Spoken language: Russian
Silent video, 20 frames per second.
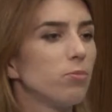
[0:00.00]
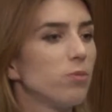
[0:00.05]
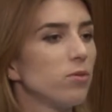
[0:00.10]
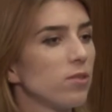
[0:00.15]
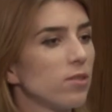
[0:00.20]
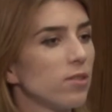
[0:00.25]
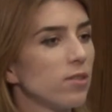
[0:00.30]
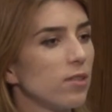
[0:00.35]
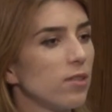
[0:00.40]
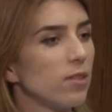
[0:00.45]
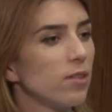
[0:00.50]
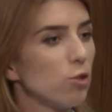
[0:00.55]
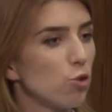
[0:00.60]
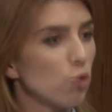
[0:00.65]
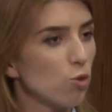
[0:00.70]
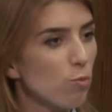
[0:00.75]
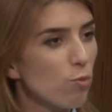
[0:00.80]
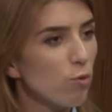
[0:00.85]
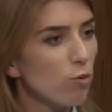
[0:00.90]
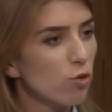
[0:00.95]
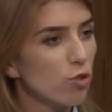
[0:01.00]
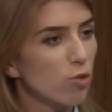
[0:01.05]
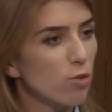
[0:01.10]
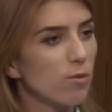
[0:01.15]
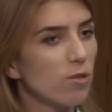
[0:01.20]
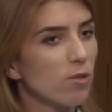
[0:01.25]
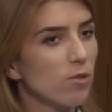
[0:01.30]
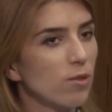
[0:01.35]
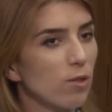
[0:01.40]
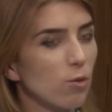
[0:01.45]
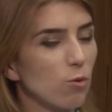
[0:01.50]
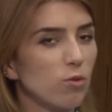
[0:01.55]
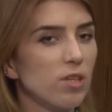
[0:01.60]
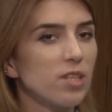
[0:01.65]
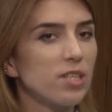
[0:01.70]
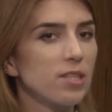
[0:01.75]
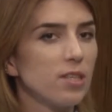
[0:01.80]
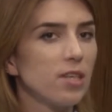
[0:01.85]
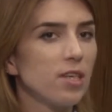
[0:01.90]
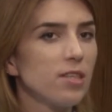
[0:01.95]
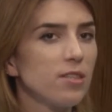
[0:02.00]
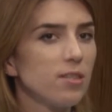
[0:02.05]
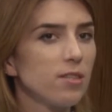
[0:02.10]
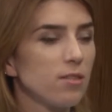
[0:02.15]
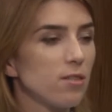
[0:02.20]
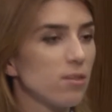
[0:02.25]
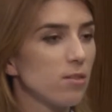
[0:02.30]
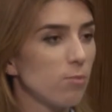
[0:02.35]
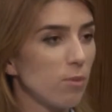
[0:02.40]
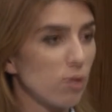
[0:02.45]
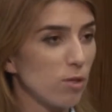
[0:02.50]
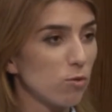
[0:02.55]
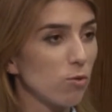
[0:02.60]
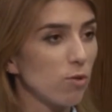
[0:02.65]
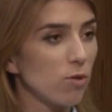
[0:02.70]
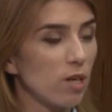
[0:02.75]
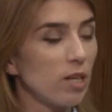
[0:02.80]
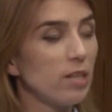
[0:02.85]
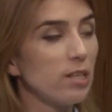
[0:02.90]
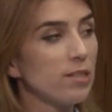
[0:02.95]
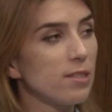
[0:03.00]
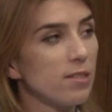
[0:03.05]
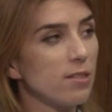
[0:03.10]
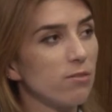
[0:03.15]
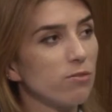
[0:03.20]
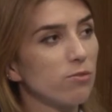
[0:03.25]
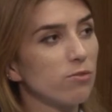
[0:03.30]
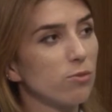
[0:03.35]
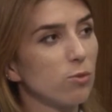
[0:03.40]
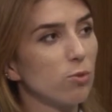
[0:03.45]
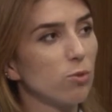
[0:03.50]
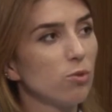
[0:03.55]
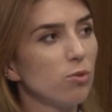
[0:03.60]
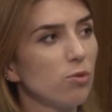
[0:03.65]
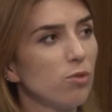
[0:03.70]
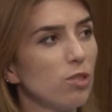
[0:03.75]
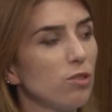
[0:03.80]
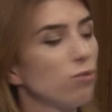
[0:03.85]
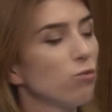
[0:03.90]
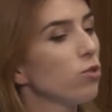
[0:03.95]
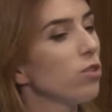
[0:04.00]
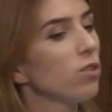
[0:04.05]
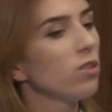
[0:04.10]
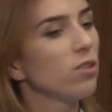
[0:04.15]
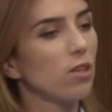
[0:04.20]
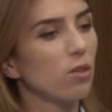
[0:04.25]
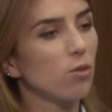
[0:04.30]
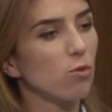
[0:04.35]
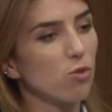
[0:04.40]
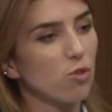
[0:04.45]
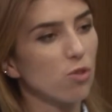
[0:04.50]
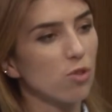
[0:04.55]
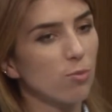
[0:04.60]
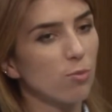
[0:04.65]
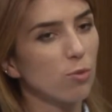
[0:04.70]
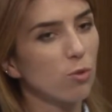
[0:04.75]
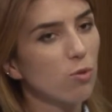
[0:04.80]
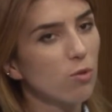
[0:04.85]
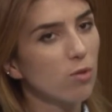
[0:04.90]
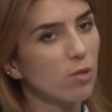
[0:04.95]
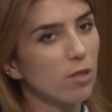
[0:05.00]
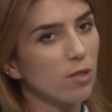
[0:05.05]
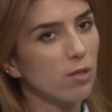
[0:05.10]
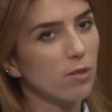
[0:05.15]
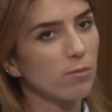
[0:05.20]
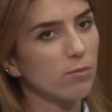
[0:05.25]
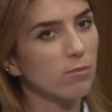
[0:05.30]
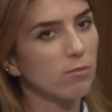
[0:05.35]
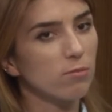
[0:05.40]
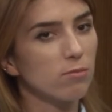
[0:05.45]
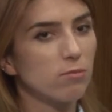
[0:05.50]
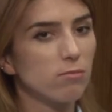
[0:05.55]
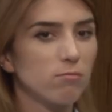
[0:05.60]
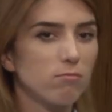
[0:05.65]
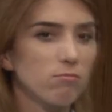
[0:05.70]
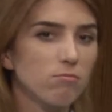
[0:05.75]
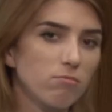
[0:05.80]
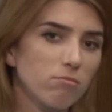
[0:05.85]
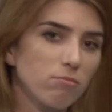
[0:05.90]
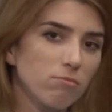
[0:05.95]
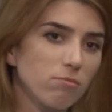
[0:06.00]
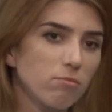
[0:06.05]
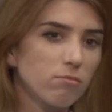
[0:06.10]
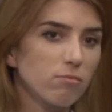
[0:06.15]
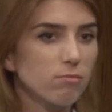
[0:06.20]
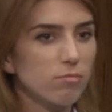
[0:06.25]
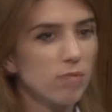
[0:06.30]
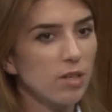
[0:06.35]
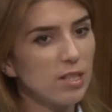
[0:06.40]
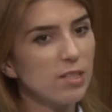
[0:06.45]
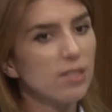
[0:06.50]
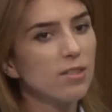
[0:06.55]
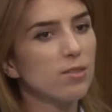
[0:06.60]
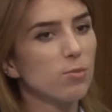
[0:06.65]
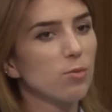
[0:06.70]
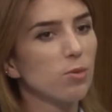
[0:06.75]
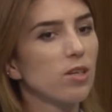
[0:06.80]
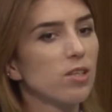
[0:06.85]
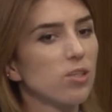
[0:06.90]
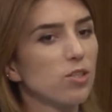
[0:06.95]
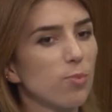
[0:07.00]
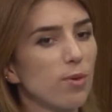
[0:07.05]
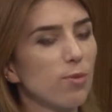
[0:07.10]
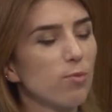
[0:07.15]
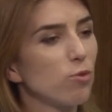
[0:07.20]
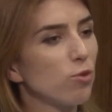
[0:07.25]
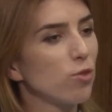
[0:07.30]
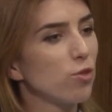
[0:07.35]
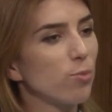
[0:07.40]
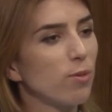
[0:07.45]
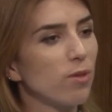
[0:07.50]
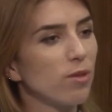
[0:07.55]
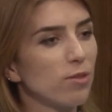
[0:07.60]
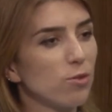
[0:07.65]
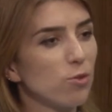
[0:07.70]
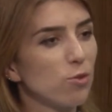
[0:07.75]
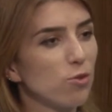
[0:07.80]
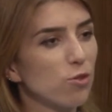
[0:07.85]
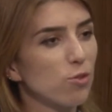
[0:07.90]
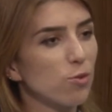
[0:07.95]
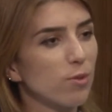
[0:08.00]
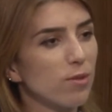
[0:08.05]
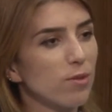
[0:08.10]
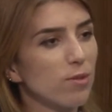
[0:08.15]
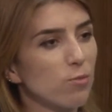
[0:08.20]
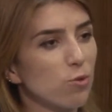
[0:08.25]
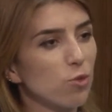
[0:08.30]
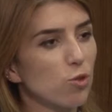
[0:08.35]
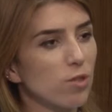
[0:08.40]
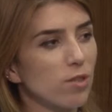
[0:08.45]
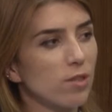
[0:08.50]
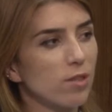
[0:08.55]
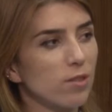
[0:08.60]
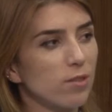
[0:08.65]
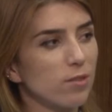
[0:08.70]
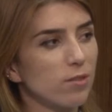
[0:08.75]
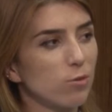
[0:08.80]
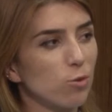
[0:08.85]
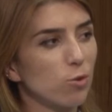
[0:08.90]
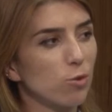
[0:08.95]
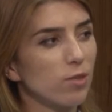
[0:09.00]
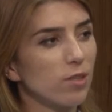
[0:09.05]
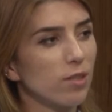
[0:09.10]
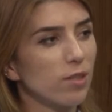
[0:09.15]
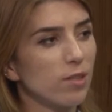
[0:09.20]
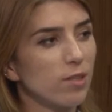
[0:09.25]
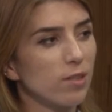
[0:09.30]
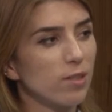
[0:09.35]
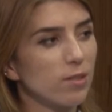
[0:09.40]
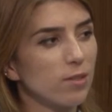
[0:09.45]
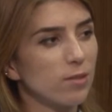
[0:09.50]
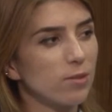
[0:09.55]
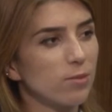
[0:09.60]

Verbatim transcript: было, наверное, еще больше молодых. У нас есть молодой коллектив, но его не так уж и много. Хотелось бы, конечно, побольше молодежи, потому что все-таки